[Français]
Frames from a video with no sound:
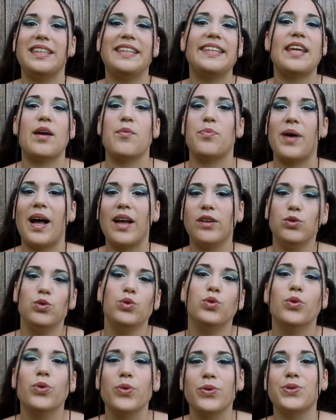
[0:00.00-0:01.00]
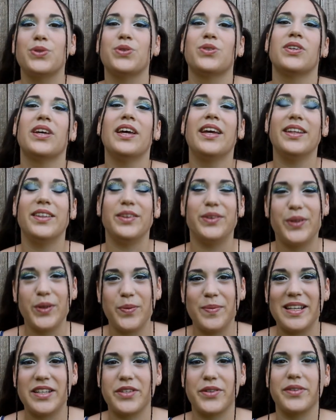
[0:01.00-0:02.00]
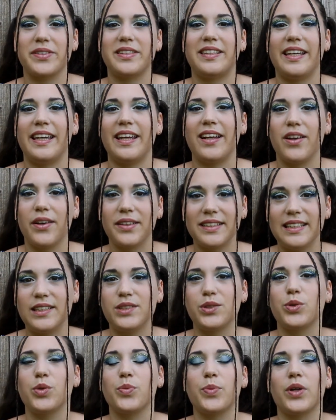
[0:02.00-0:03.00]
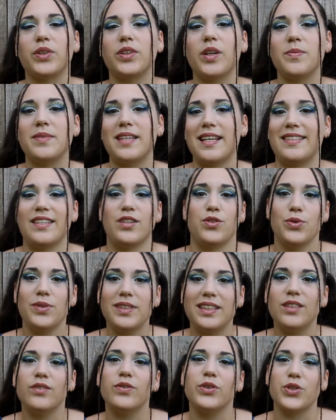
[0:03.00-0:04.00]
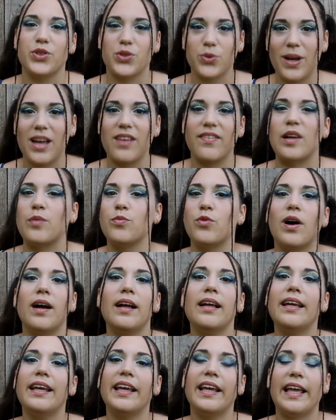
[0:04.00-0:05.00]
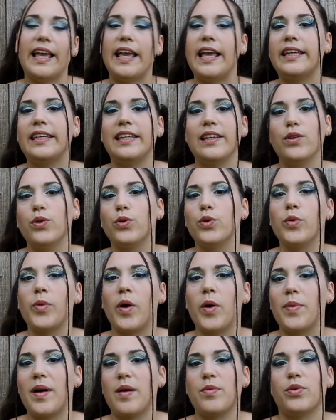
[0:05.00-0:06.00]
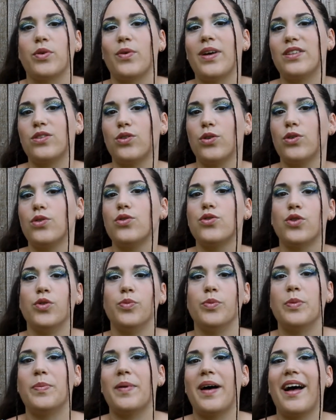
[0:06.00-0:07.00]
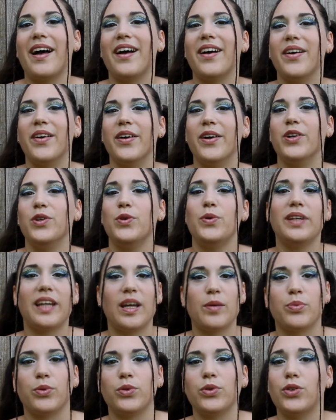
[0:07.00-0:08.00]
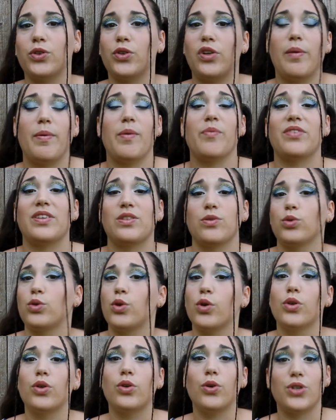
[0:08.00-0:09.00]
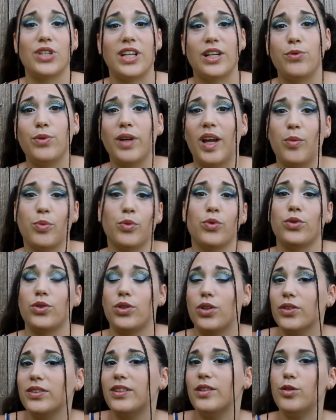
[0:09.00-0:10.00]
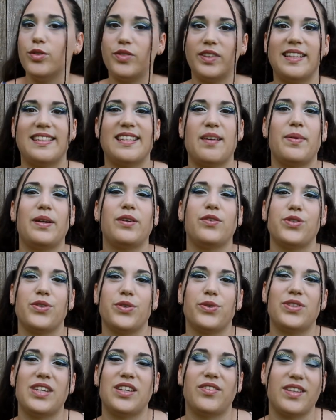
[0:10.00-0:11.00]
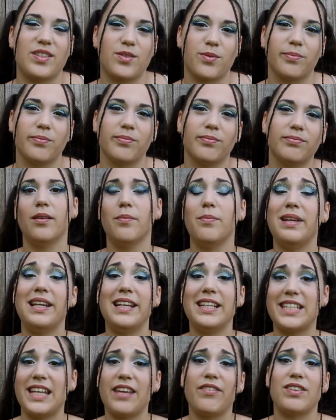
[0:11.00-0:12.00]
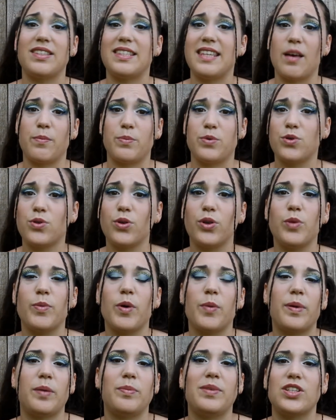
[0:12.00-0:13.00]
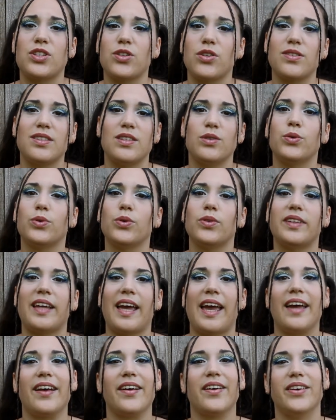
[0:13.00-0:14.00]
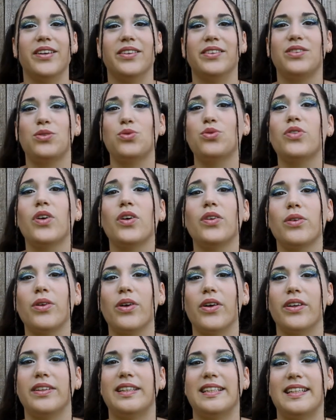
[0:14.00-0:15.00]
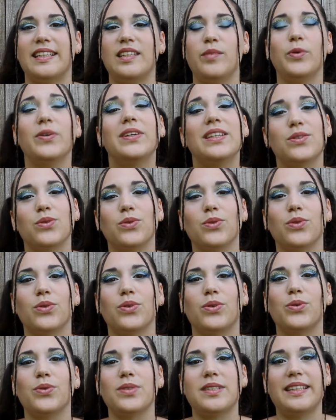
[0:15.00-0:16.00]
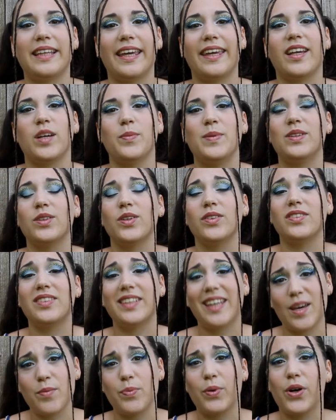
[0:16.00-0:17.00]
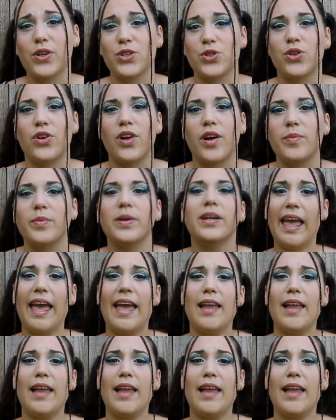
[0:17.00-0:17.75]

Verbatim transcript: Il n'y a pas une once de méchanceté lorsqu'il se comporte comme ça, c'est juste qu'il veut jouer avec moi et qu'il ne comprend pas pourquoi est-ce que je ne peux pas lui répondre de la même façon que Clochette lui répond quand il lui fait des appels de jeu de cette façon. Mais les chèvres, c'est absolument pas méchant, c'est au contraire euh, souvent euh, des animaux qui sont considérés comme étant très proches de l'homme.